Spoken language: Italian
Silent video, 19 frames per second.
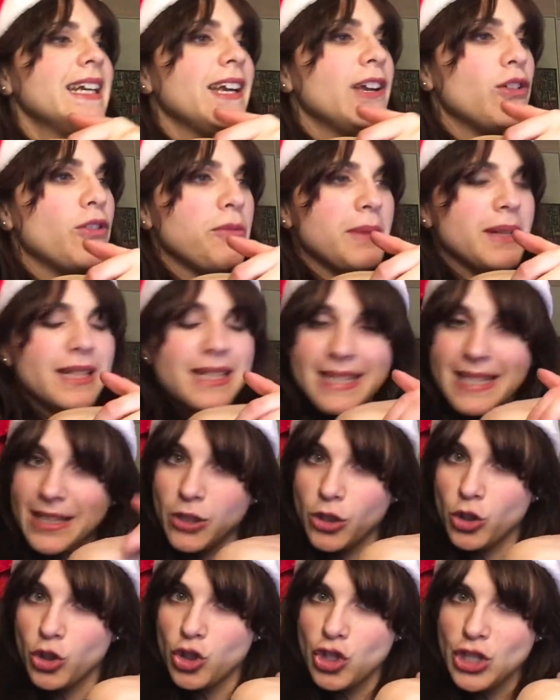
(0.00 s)
e ovviamente
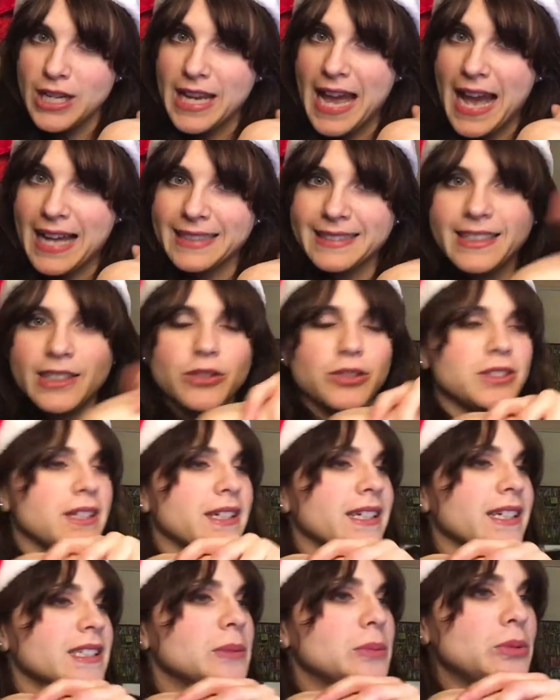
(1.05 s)
essendo gigante costa
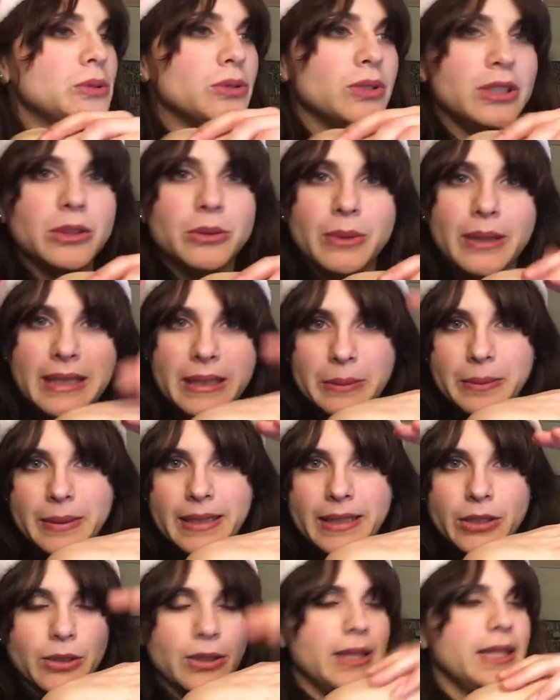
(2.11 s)
anche di più di quelli
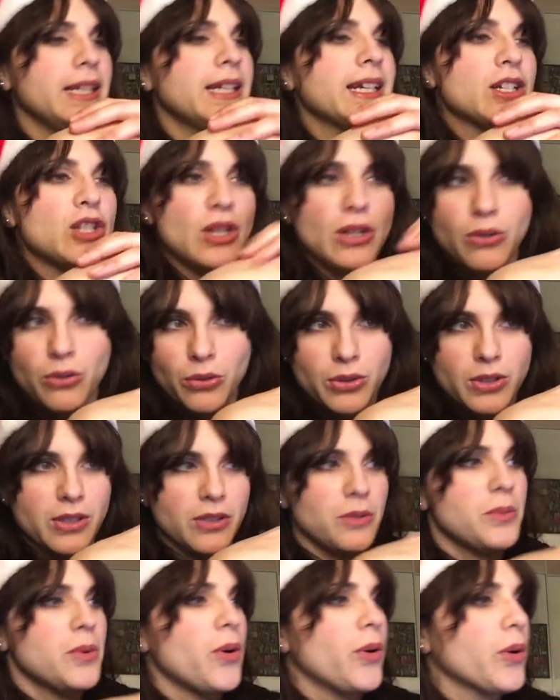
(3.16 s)
piccoli, che già non
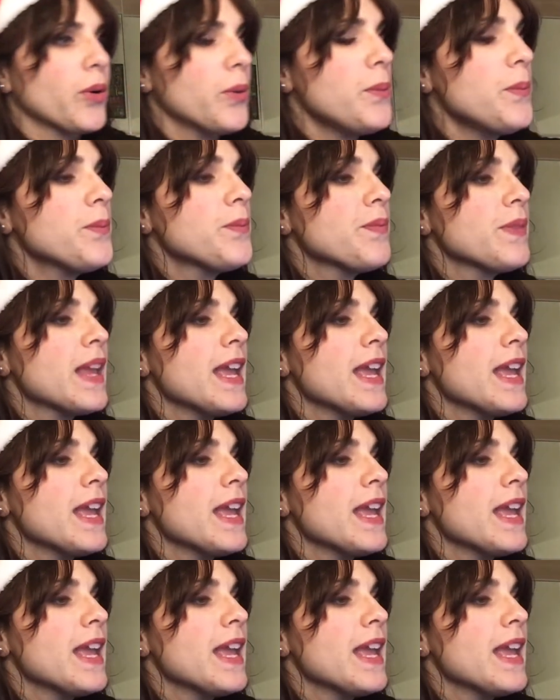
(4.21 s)
costano poco.